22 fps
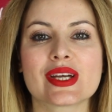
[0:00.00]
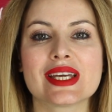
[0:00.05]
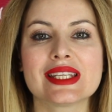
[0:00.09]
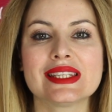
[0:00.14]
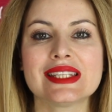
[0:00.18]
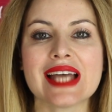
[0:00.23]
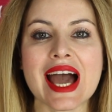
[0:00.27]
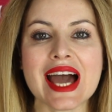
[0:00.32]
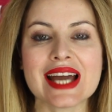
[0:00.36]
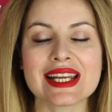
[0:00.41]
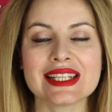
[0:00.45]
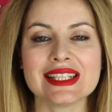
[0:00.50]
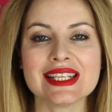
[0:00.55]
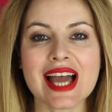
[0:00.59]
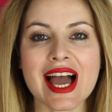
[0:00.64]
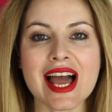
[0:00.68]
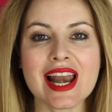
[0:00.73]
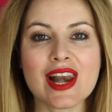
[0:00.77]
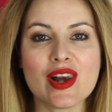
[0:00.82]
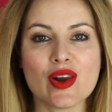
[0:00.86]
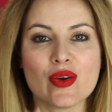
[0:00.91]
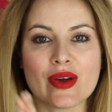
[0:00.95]
che tardi.
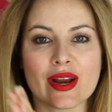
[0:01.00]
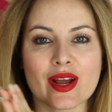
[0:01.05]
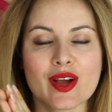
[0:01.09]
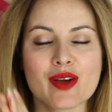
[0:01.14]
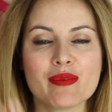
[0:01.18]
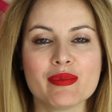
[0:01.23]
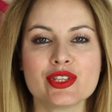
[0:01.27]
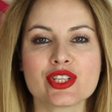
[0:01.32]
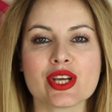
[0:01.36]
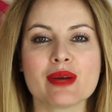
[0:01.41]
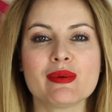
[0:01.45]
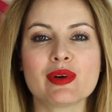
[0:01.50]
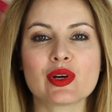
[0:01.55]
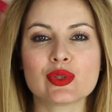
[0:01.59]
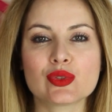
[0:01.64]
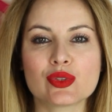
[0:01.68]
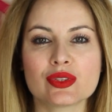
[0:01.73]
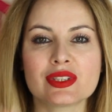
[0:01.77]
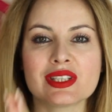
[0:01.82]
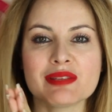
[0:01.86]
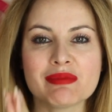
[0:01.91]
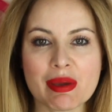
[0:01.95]
Allora, cominciamo
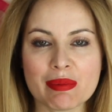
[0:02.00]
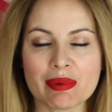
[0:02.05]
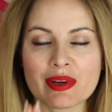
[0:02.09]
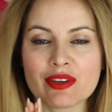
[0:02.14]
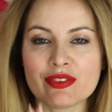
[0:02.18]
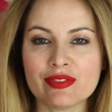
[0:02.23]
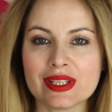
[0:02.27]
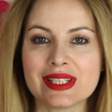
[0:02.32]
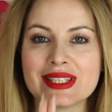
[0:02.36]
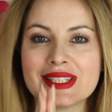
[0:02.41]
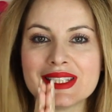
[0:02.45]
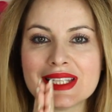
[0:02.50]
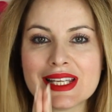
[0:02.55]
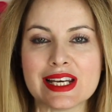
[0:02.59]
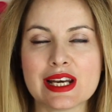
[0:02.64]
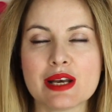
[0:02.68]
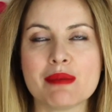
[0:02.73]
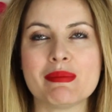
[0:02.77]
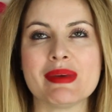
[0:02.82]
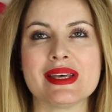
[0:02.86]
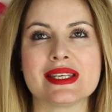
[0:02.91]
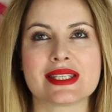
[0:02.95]
con tutti i miei preferiti
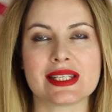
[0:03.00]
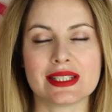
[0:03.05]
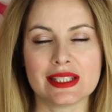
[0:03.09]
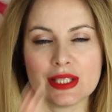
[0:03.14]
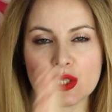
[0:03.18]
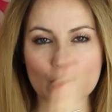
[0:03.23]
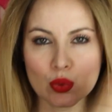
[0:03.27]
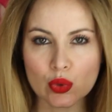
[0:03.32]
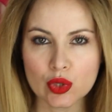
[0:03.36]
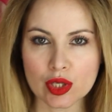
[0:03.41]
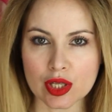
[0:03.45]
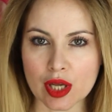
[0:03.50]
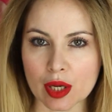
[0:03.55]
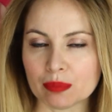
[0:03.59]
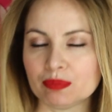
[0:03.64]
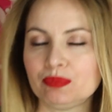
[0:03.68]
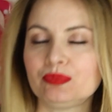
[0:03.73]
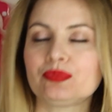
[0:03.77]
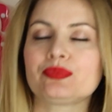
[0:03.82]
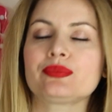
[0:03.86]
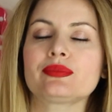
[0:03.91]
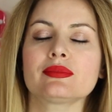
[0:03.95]
del mese di luglio.
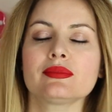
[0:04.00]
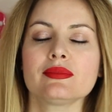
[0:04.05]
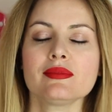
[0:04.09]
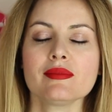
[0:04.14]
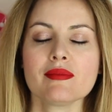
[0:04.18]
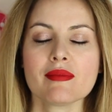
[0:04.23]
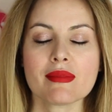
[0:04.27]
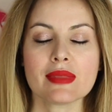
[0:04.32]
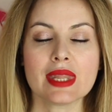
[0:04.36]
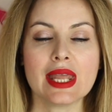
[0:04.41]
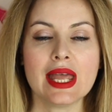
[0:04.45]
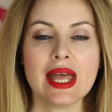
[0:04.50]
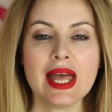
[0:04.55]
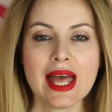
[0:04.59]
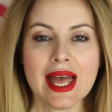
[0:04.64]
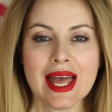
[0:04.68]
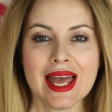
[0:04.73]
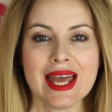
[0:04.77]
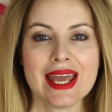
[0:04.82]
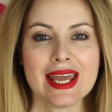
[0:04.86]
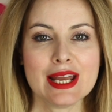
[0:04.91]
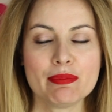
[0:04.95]

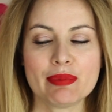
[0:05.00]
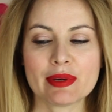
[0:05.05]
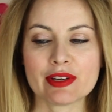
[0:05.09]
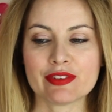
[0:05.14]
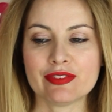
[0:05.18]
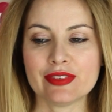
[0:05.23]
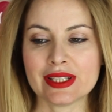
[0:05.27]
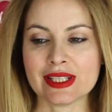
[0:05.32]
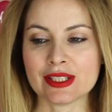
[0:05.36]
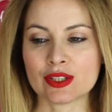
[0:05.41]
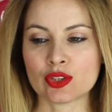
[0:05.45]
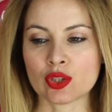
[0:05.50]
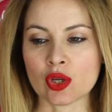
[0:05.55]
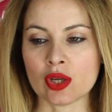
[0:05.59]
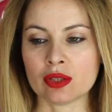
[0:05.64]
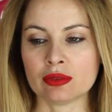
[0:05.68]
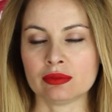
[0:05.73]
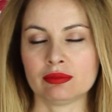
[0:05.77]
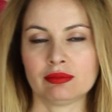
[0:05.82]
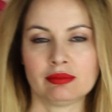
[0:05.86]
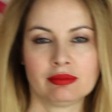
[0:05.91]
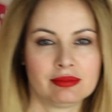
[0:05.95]
Il preferito
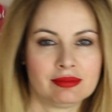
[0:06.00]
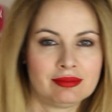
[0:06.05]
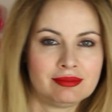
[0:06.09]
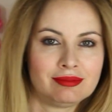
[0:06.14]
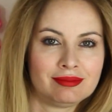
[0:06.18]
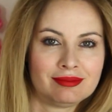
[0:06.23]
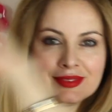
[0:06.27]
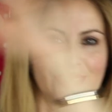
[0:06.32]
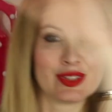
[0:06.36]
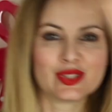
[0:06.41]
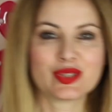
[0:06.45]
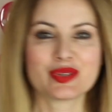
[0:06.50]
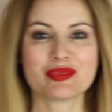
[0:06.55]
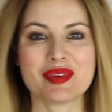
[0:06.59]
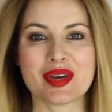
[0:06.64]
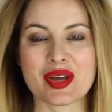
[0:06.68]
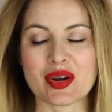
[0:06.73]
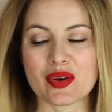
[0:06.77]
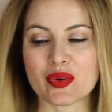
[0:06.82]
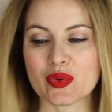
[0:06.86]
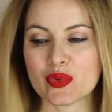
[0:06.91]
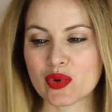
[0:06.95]

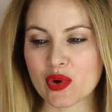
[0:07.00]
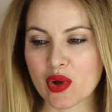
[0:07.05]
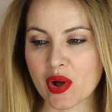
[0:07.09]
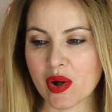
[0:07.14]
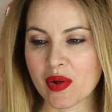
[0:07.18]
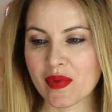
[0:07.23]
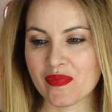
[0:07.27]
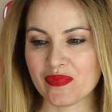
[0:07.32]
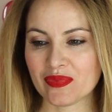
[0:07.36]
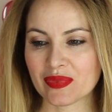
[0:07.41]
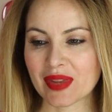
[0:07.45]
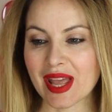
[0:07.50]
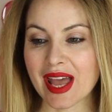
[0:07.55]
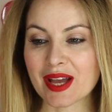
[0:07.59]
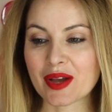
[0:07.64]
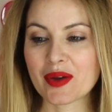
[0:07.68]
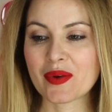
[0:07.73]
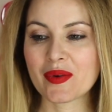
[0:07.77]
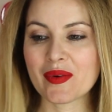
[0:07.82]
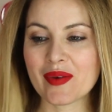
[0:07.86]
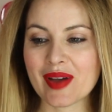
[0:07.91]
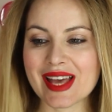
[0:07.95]
numero uno è
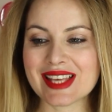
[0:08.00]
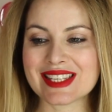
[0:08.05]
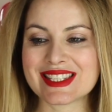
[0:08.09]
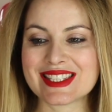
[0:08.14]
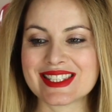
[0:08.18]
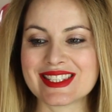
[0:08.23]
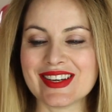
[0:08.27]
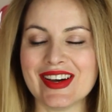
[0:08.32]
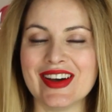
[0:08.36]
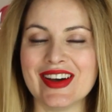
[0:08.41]
questo,